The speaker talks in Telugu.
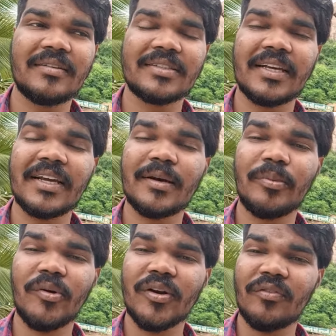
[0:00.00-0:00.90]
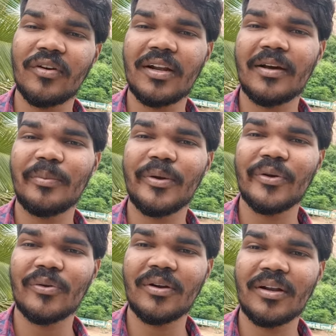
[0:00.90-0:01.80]
చేయకపోవడం వల్ల
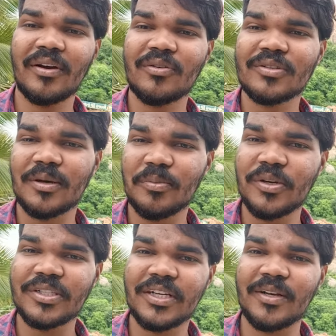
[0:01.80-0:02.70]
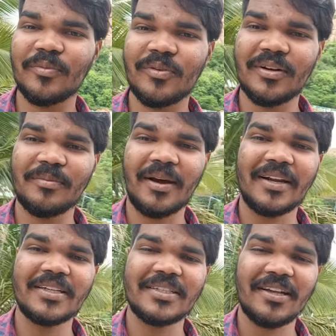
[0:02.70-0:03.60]
మీరు కూడా నాకు సపోర్ట్ చేయడం కూడా
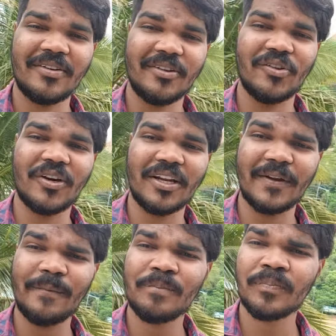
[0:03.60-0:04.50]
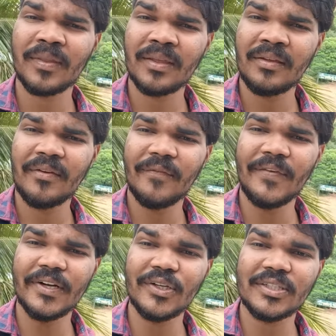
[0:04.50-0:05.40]
మానేశారు అందుకని
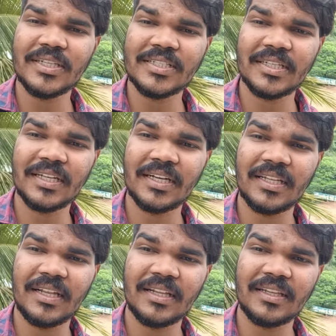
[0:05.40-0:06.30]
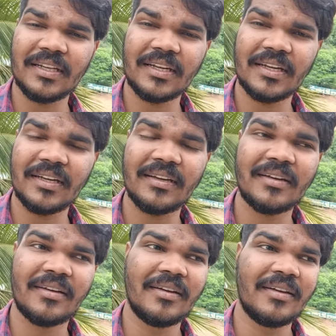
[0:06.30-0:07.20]
వీడియో చేసింది కదా అందరికీ
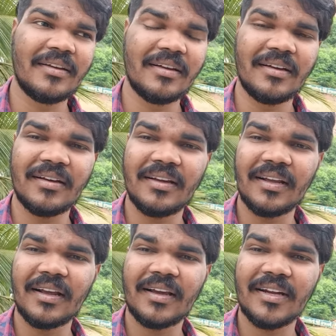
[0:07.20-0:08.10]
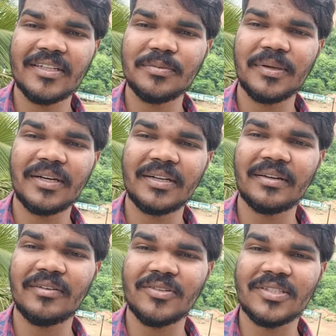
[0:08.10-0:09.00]
ఎంకరేజ్మెంట్
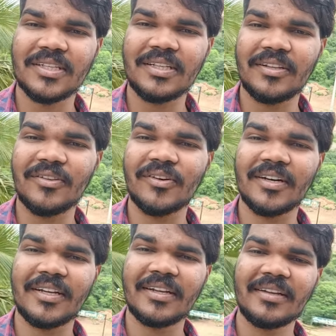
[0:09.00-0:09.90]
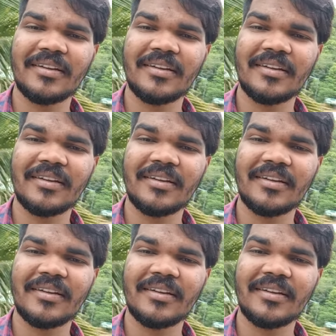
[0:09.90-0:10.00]
వస్తుంది అందుకని